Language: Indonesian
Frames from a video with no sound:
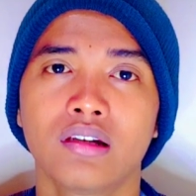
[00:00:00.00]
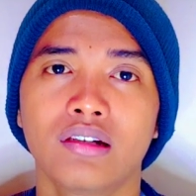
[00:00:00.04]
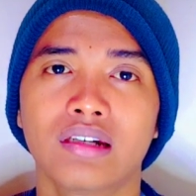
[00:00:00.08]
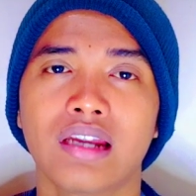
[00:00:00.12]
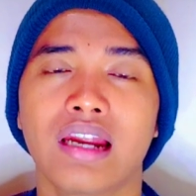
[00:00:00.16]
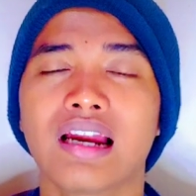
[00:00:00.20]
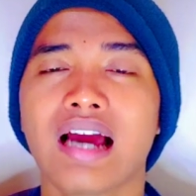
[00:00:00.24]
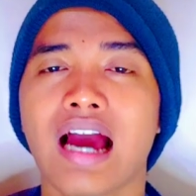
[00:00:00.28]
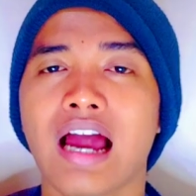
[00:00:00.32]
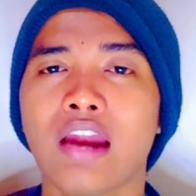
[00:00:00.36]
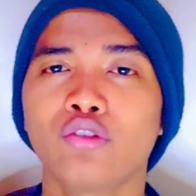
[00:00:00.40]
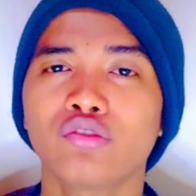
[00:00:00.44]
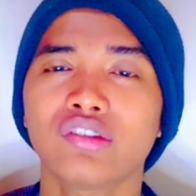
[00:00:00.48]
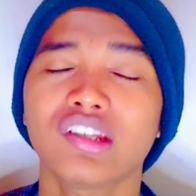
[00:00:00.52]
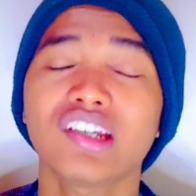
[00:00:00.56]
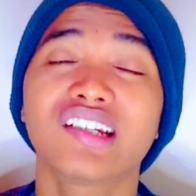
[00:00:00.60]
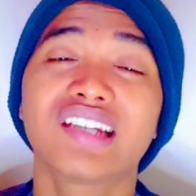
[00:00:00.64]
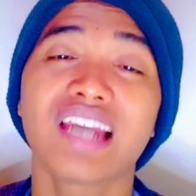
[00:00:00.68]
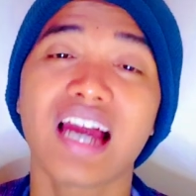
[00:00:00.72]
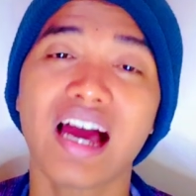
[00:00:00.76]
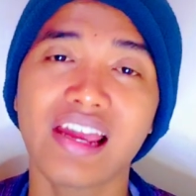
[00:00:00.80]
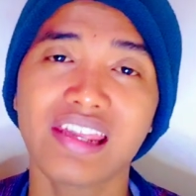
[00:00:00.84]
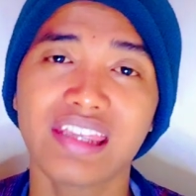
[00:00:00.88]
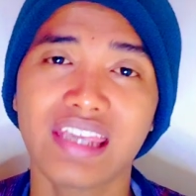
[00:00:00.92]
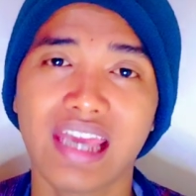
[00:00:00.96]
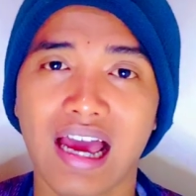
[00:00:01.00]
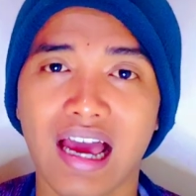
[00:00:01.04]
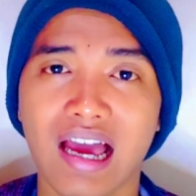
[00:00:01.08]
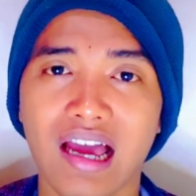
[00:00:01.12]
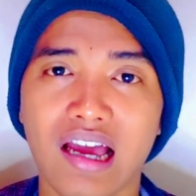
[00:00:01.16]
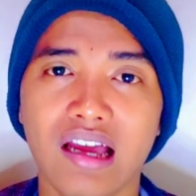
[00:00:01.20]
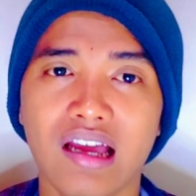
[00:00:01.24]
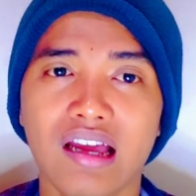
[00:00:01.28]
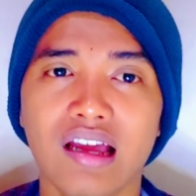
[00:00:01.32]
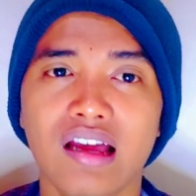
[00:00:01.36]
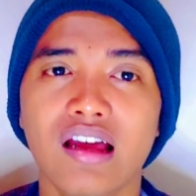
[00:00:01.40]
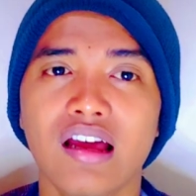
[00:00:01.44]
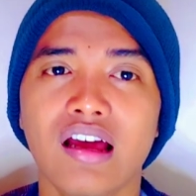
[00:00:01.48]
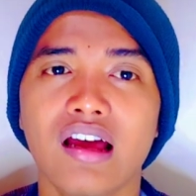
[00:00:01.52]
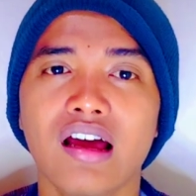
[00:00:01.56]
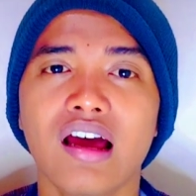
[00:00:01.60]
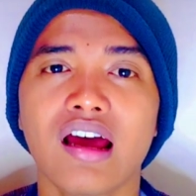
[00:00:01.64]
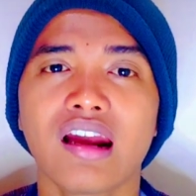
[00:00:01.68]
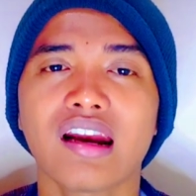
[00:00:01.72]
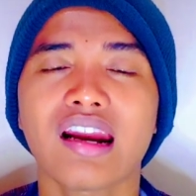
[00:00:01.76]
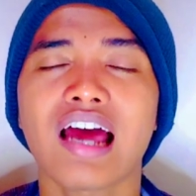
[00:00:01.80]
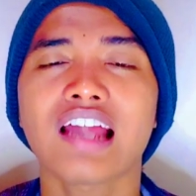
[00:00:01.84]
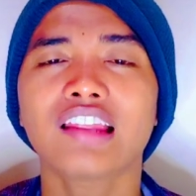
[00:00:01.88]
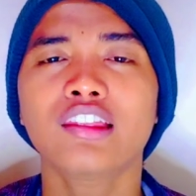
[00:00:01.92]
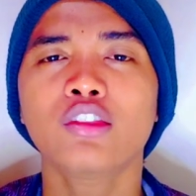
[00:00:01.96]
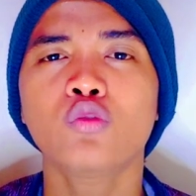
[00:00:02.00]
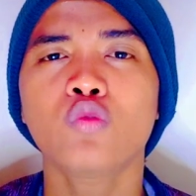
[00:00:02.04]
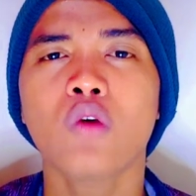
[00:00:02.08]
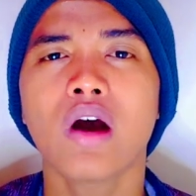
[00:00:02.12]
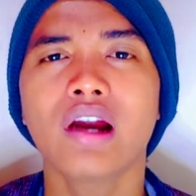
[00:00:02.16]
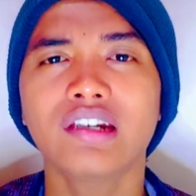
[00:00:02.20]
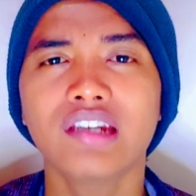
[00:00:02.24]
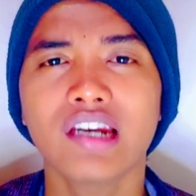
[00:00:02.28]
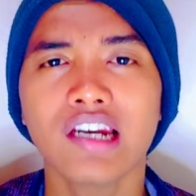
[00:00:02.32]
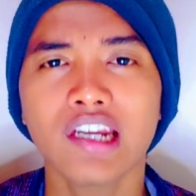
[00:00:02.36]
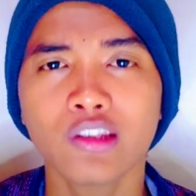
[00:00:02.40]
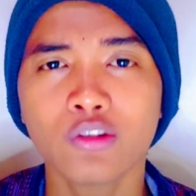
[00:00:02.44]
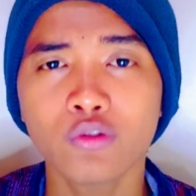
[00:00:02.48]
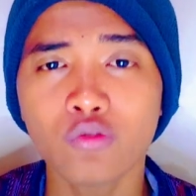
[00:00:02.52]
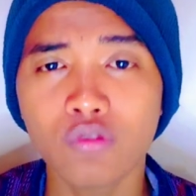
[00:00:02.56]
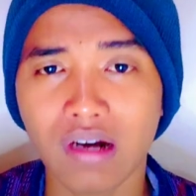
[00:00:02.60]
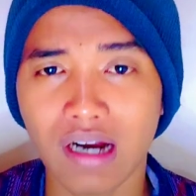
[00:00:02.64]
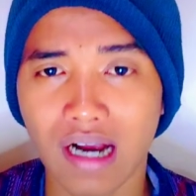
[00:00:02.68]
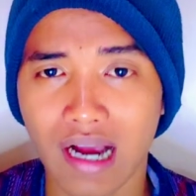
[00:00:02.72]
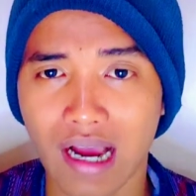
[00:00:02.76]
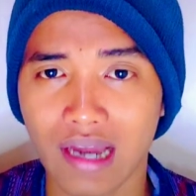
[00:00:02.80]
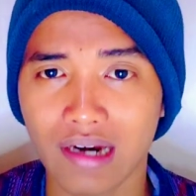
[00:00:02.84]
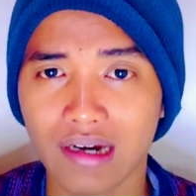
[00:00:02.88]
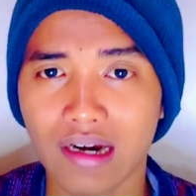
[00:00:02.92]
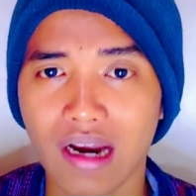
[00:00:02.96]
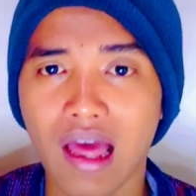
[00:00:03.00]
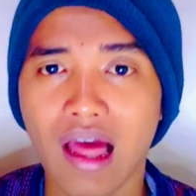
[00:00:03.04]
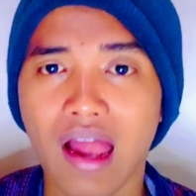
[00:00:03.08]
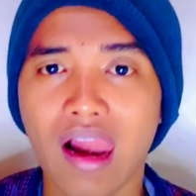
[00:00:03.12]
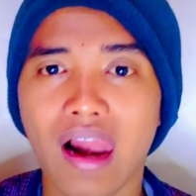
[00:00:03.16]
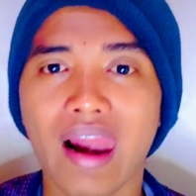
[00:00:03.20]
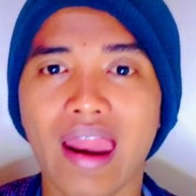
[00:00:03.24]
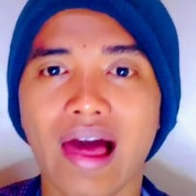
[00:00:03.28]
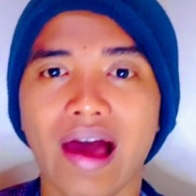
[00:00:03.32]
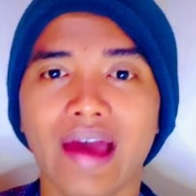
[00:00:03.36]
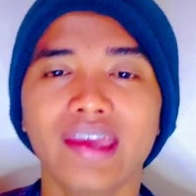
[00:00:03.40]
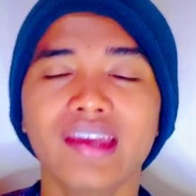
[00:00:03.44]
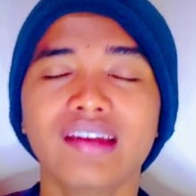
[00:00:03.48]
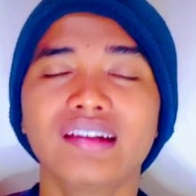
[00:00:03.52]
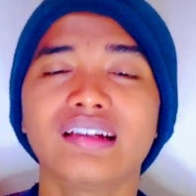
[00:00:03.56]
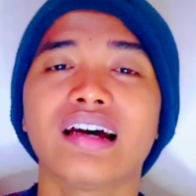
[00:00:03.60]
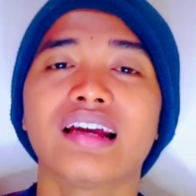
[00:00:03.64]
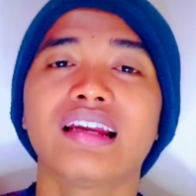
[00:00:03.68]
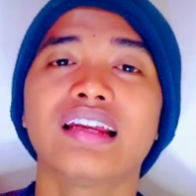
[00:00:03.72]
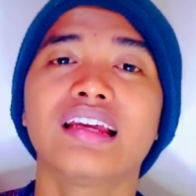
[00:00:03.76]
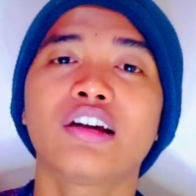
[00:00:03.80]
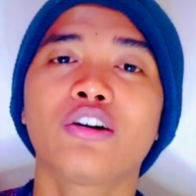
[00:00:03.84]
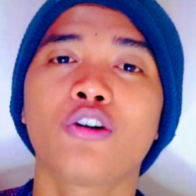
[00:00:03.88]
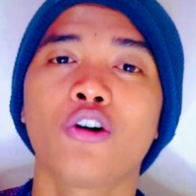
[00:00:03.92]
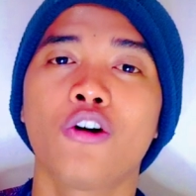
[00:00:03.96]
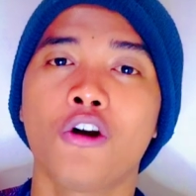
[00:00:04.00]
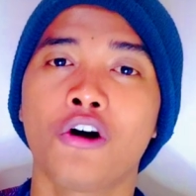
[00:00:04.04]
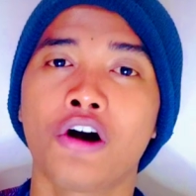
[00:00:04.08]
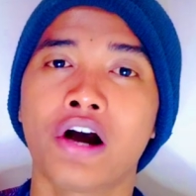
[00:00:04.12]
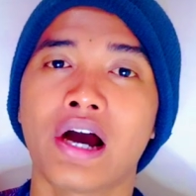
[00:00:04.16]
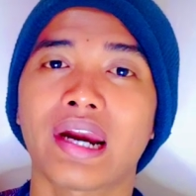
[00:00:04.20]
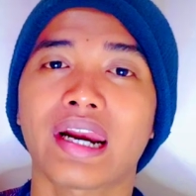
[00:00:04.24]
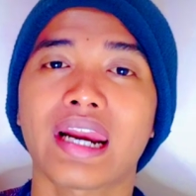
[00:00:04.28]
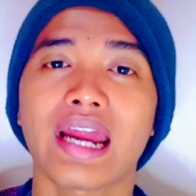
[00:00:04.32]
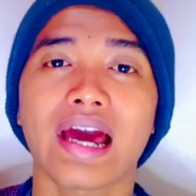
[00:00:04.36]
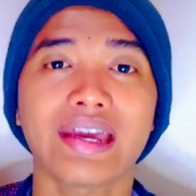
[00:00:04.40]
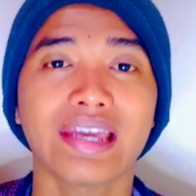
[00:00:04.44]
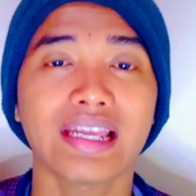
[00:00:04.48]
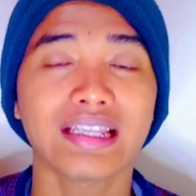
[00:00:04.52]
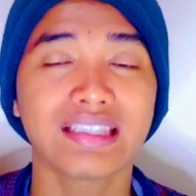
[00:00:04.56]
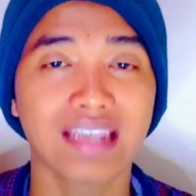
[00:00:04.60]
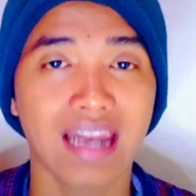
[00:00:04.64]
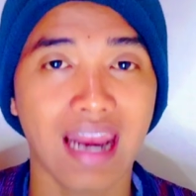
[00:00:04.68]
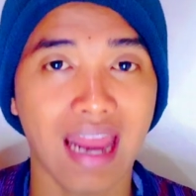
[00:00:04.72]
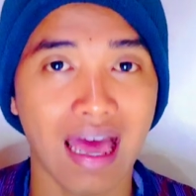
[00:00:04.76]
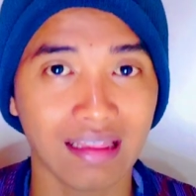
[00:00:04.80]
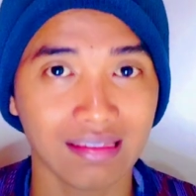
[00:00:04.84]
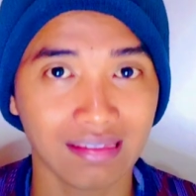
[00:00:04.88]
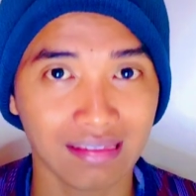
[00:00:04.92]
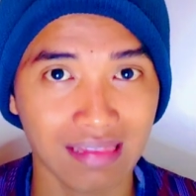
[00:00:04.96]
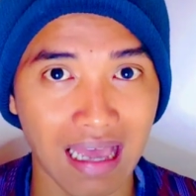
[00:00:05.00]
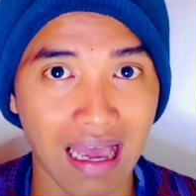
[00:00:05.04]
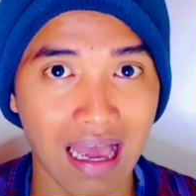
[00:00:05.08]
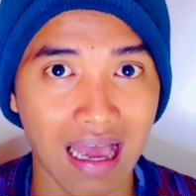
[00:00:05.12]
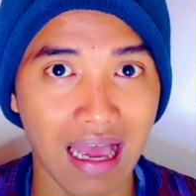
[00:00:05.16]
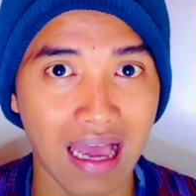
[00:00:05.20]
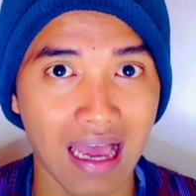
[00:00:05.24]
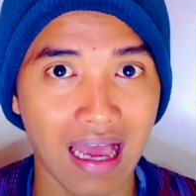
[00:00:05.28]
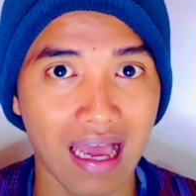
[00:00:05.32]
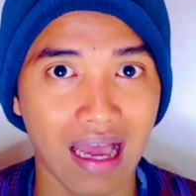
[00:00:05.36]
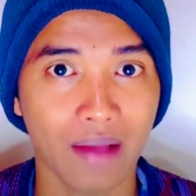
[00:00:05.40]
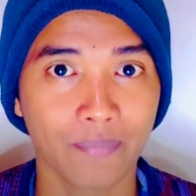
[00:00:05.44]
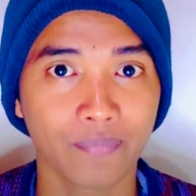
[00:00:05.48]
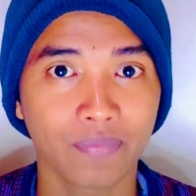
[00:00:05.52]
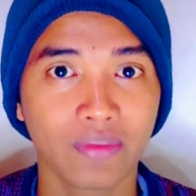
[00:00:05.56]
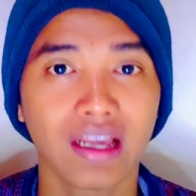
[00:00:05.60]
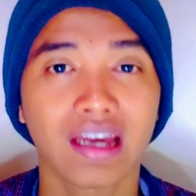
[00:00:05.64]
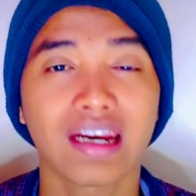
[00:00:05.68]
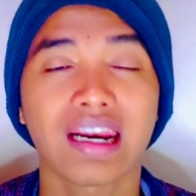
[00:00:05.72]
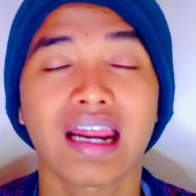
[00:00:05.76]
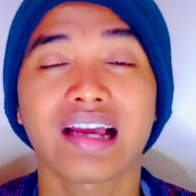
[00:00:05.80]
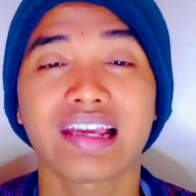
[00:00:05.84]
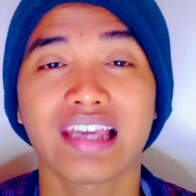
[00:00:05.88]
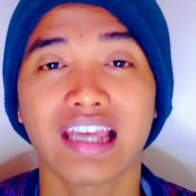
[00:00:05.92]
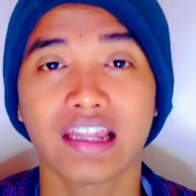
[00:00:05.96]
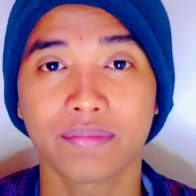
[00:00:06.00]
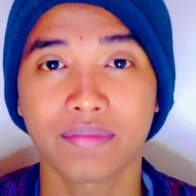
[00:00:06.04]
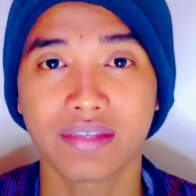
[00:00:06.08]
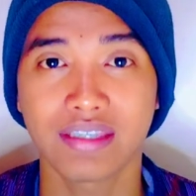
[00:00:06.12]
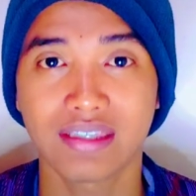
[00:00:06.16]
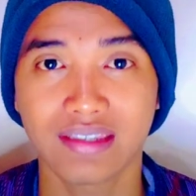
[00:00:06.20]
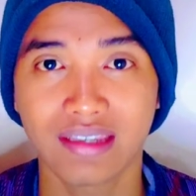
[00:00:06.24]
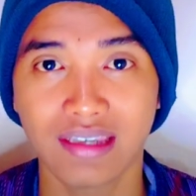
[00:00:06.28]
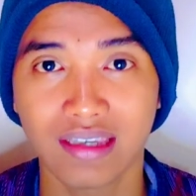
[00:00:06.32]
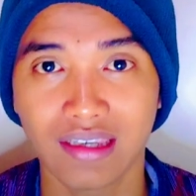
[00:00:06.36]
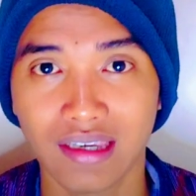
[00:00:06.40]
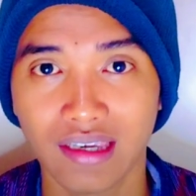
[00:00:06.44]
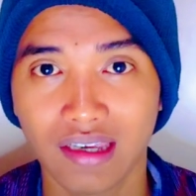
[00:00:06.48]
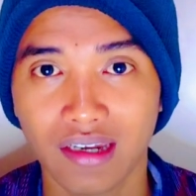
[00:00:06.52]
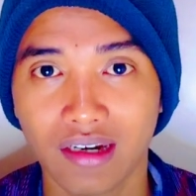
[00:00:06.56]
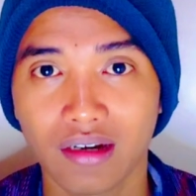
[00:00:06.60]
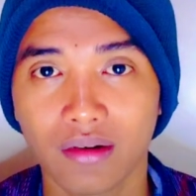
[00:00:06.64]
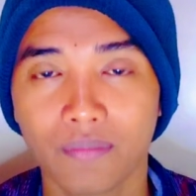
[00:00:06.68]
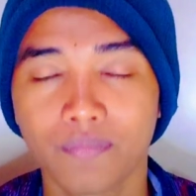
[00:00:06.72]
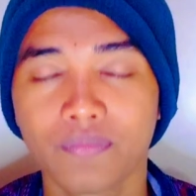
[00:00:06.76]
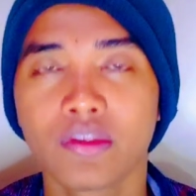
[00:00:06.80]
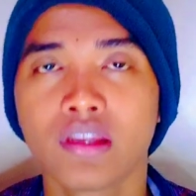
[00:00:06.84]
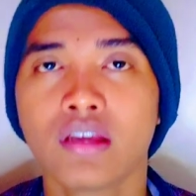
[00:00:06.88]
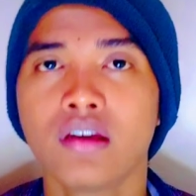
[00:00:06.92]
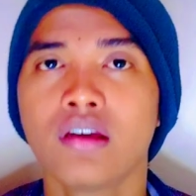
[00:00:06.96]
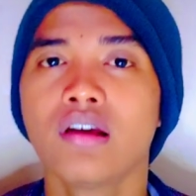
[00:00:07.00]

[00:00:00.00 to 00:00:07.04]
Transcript: Dan kalau tidaknya, Ratu Adil itu kan lahir dari golongan rakyat jelata, rakyat miskin.